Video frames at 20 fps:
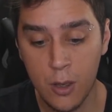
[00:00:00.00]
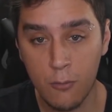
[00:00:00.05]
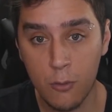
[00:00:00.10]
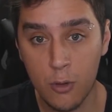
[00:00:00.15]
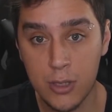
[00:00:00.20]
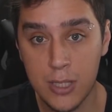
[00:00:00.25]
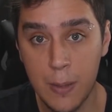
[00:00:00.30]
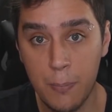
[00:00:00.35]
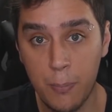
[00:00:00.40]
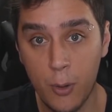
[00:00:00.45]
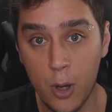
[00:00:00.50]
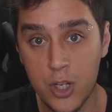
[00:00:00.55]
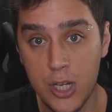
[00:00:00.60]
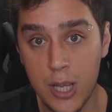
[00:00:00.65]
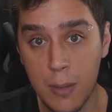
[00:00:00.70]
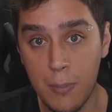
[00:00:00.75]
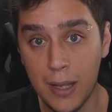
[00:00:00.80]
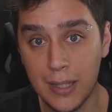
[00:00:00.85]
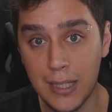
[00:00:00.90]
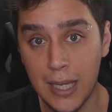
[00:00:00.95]
Você pode
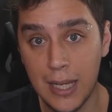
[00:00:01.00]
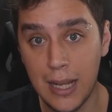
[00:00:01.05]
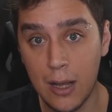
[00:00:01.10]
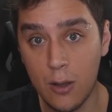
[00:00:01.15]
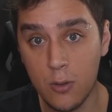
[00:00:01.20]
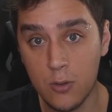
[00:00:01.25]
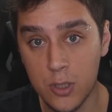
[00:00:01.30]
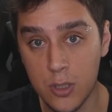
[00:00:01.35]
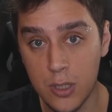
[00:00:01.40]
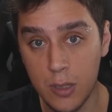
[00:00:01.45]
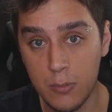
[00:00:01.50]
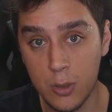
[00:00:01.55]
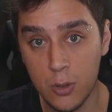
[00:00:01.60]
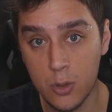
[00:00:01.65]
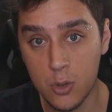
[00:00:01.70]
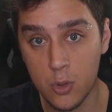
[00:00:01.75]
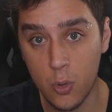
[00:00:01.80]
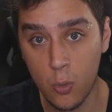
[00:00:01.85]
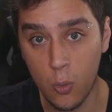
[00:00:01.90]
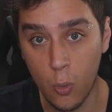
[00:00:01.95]
aí batalhar com seus
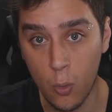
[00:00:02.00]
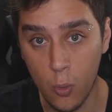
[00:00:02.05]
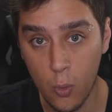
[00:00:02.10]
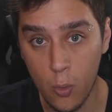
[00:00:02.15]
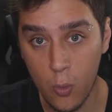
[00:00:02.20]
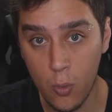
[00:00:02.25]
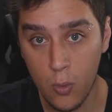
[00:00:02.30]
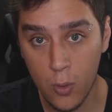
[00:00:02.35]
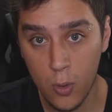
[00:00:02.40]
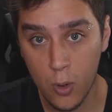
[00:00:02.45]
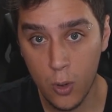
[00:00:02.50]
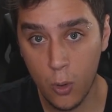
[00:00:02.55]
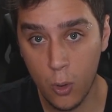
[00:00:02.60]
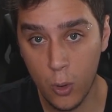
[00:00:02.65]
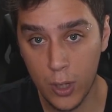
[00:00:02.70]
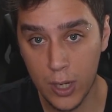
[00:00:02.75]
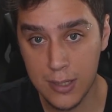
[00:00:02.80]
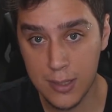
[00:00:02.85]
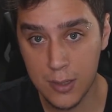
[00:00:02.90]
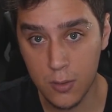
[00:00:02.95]
amigos com um
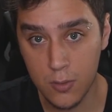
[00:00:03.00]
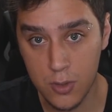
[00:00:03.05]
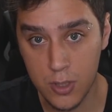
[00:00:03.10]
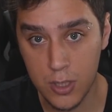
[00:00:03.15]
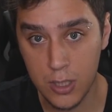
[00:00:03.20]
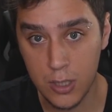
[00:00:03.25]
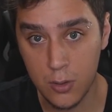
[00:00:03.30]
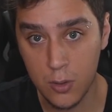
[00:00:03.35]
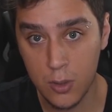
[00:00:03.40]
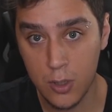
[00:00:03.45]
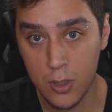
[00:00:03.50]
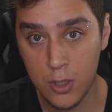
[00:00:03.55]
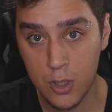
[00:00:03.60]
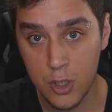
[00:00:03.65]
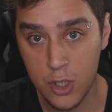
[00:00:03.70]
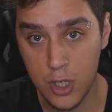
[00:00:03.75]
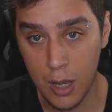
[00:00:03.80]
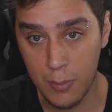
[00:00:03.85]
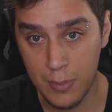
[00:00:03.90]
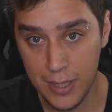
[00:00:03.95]
coraçãozinho
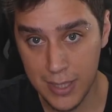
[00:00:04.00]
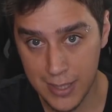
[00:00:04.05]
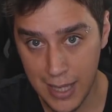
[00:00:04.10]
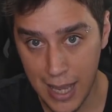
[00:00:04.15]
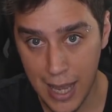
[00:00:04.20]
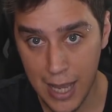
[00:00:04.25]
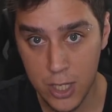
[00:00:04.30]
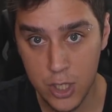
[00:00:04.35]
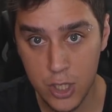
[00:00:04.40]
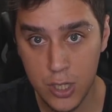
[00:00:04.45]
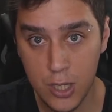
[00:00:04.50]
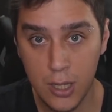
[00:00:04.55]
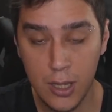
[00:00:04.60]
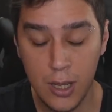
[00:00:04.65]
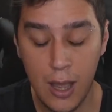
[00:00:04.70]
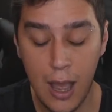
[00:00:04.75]
de amizade.